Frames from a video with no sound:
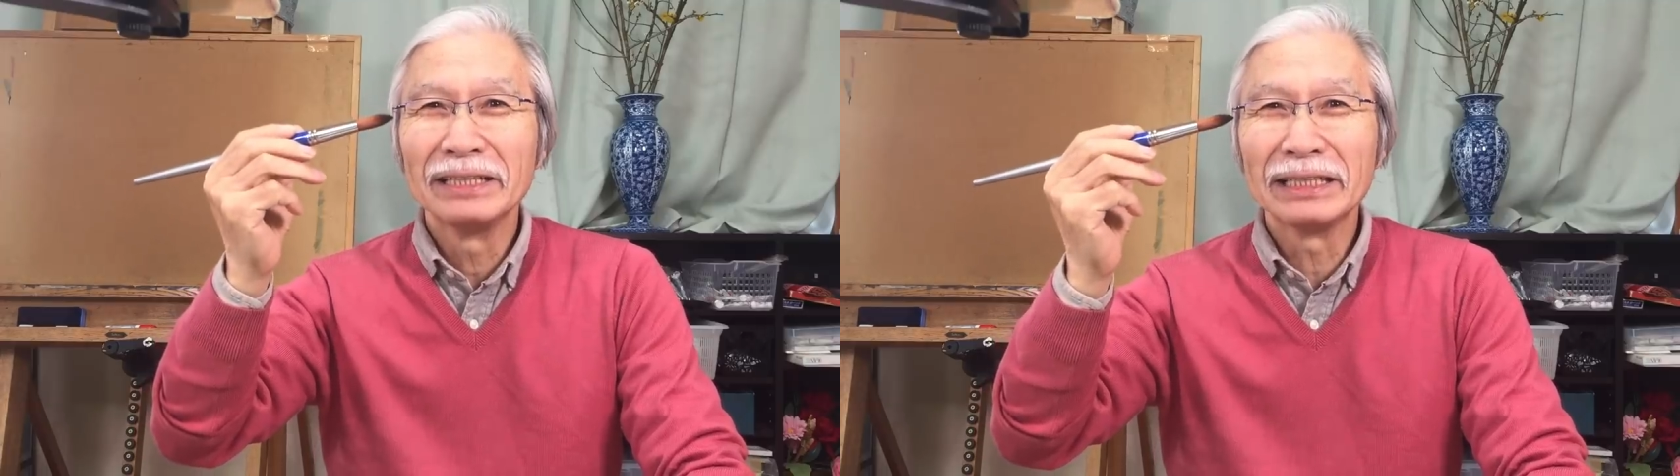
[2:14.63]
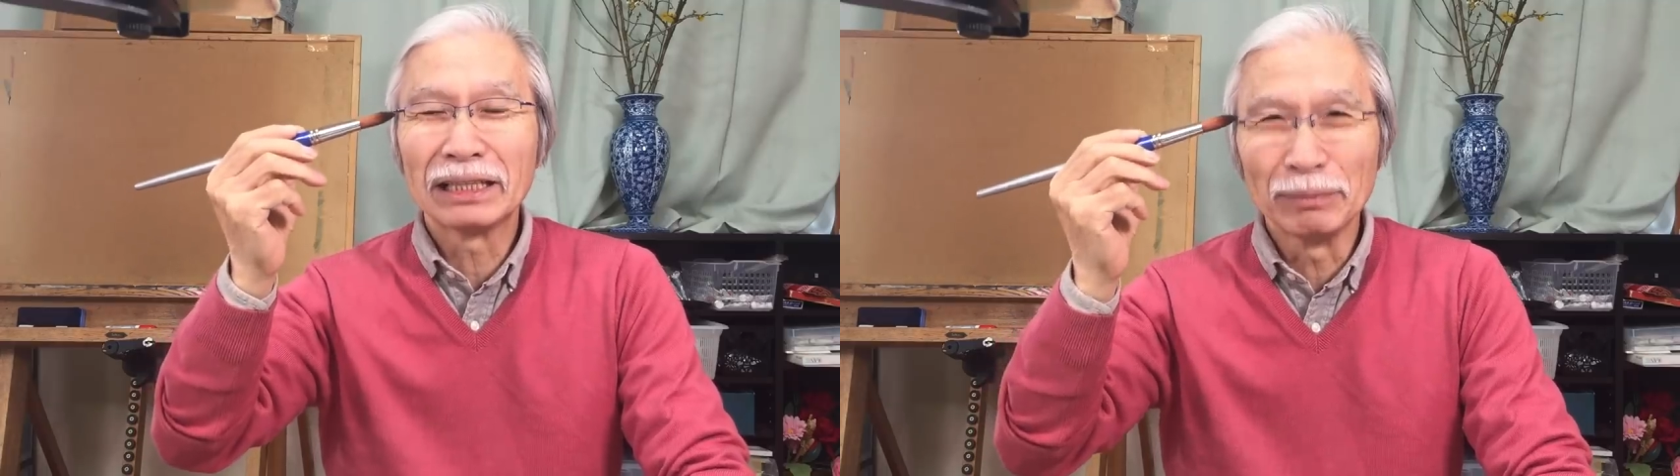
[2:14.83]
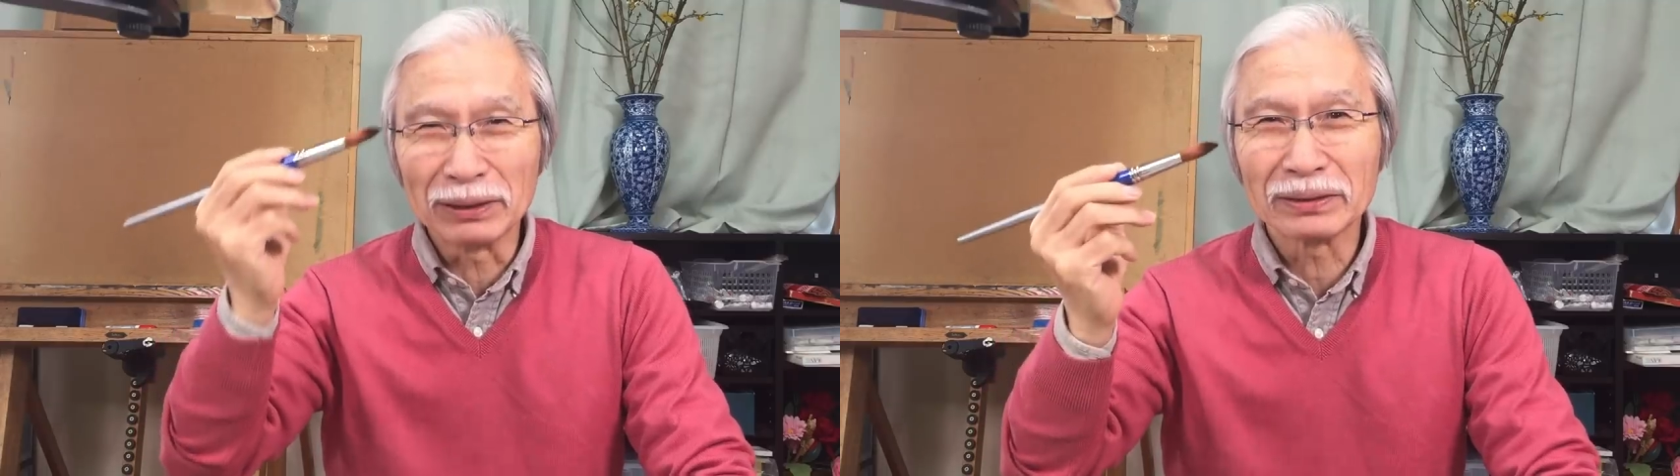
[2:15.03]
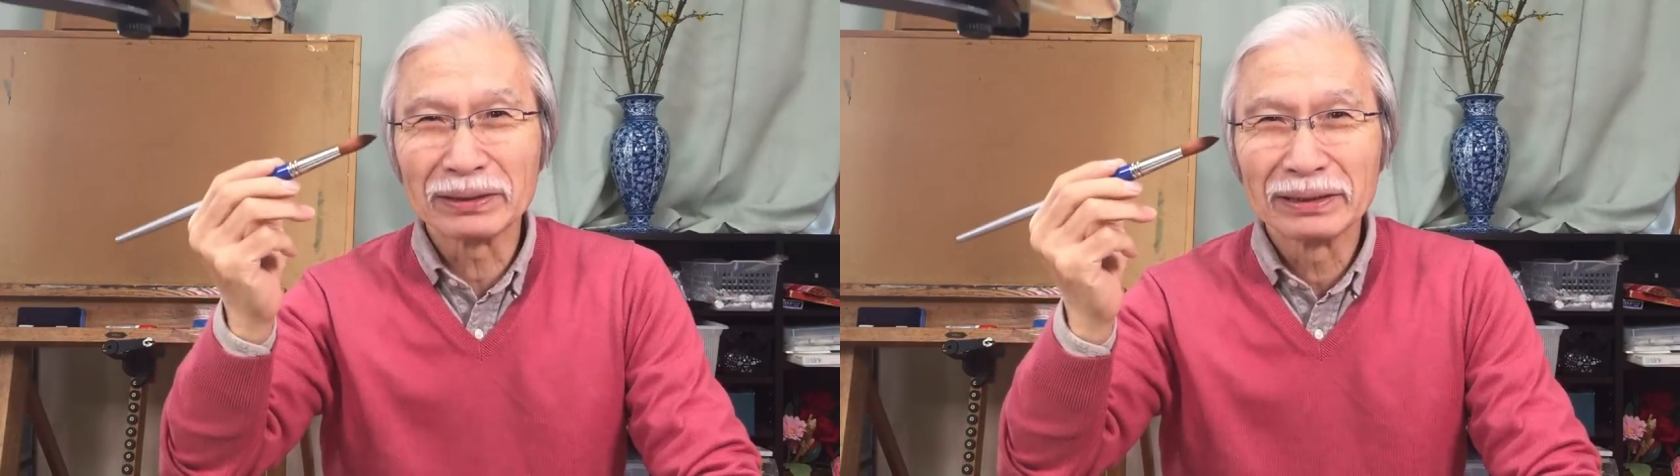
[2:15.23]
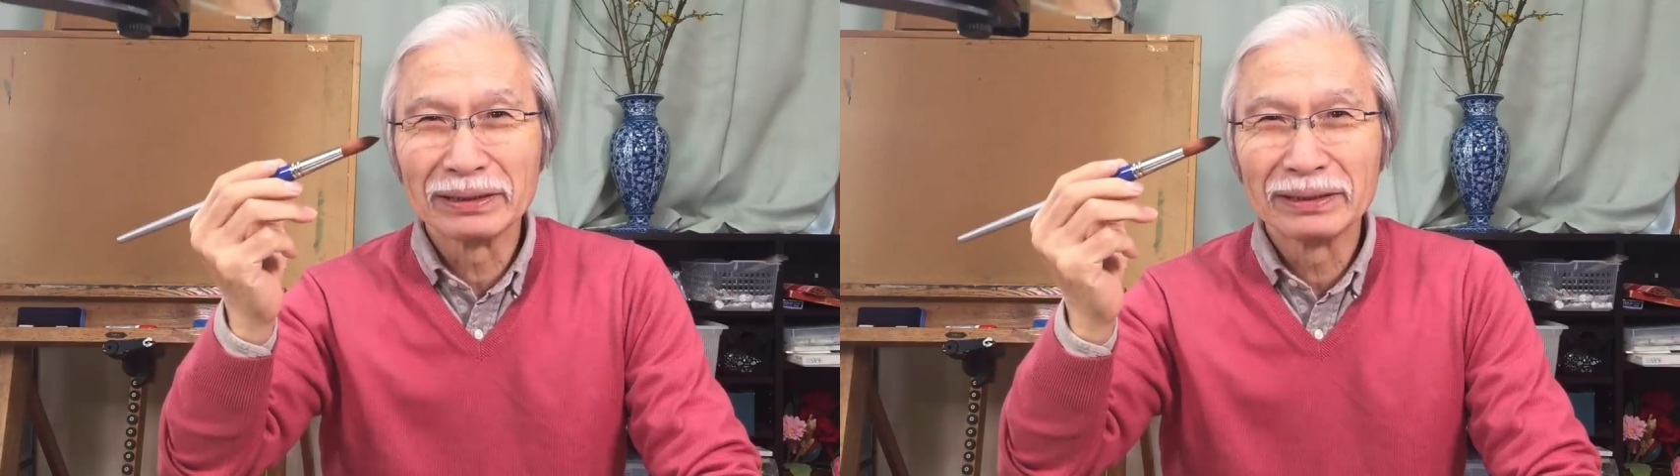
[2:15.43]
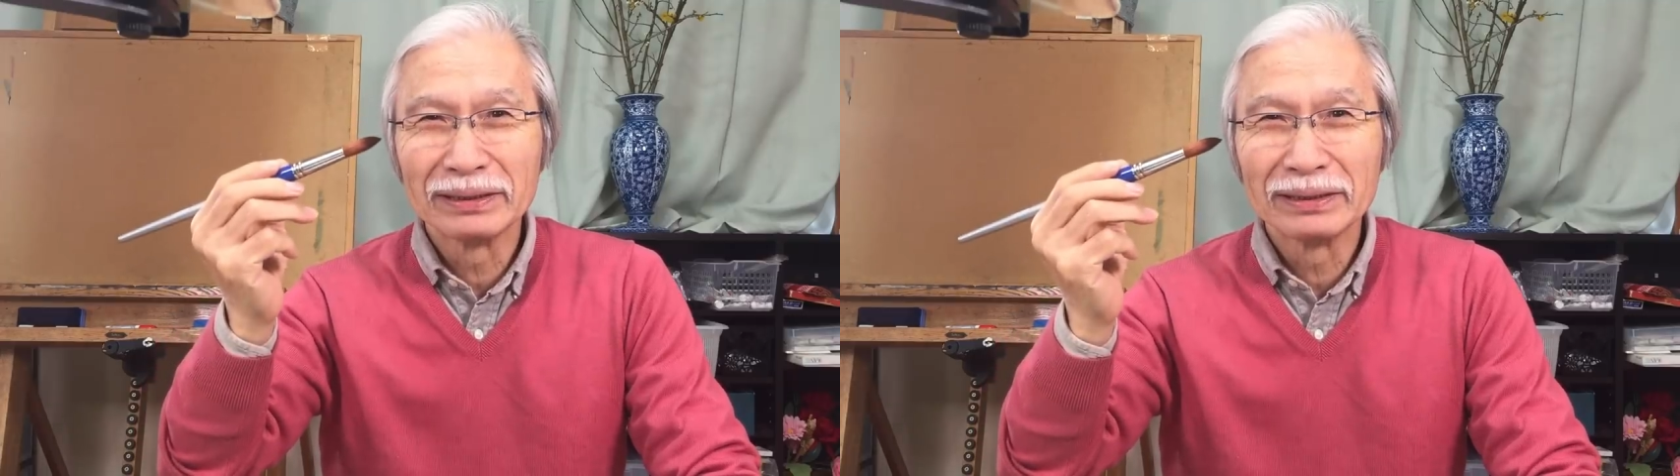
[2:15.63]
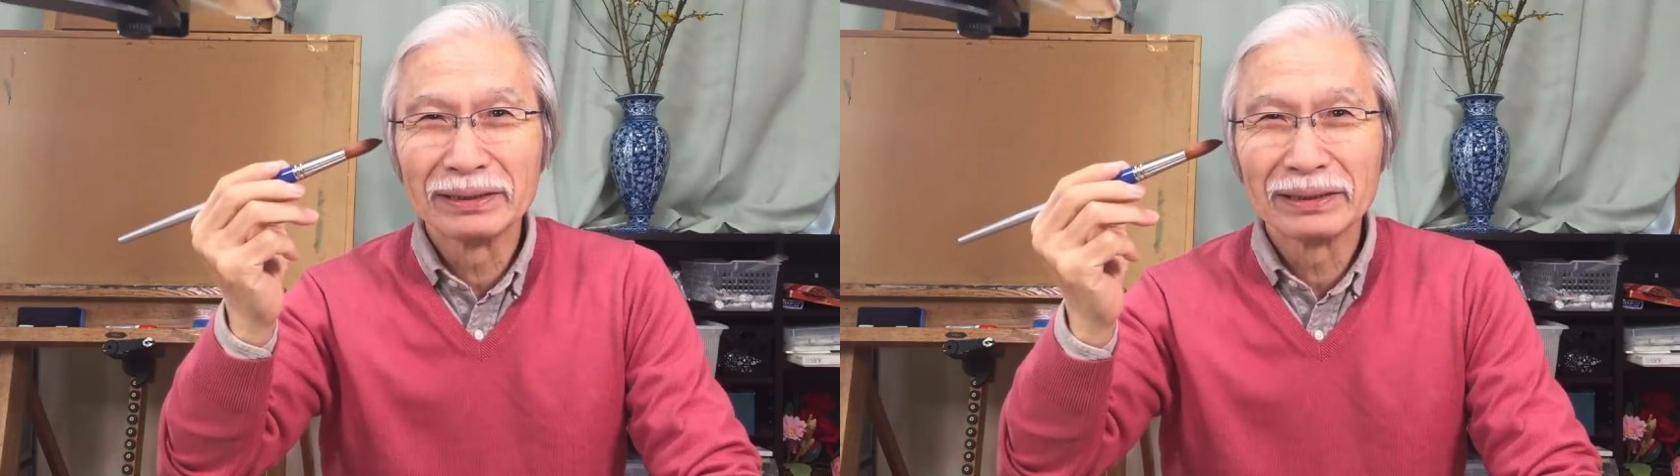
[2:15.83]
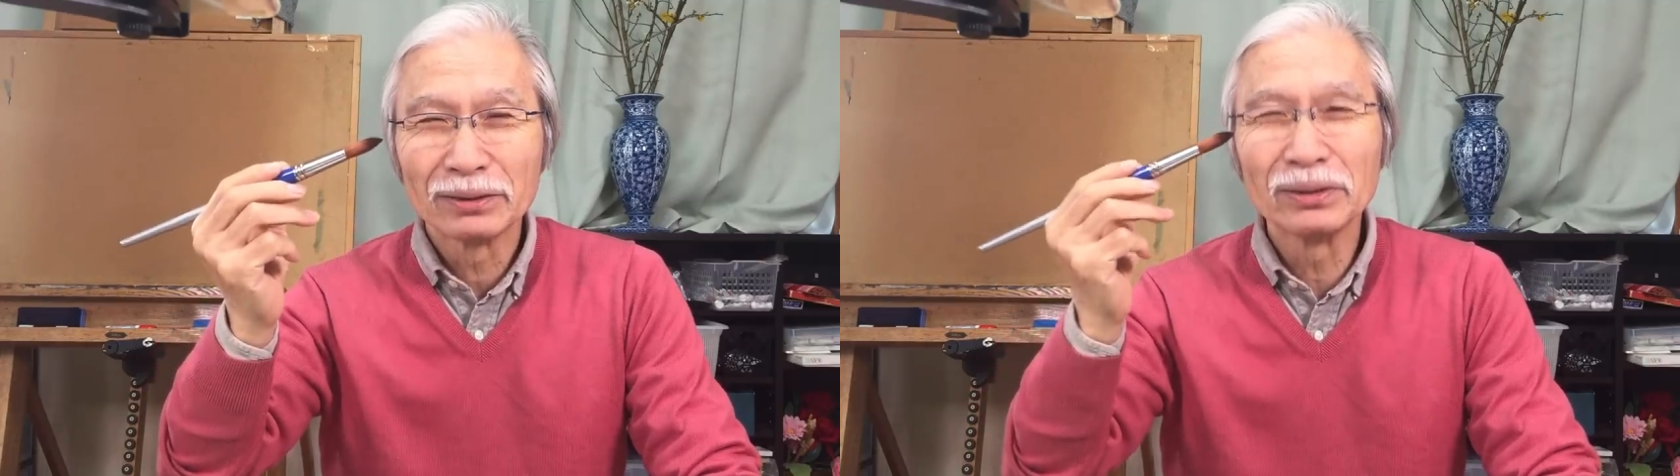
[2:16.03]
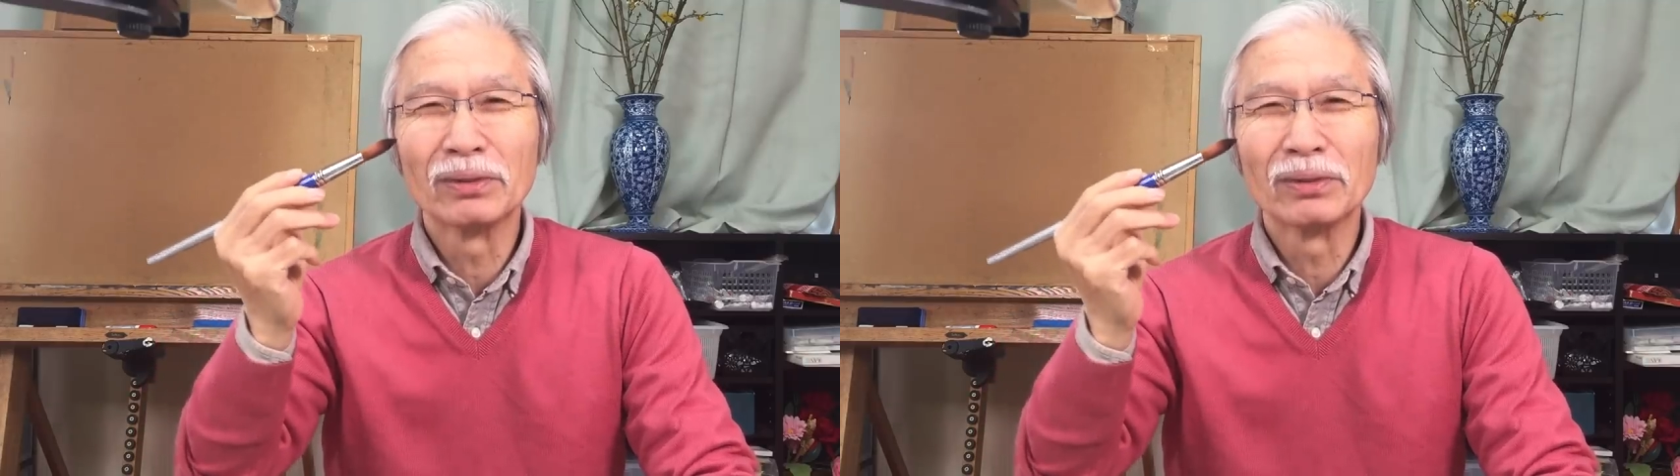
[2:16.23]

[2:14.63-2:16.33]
引いてみると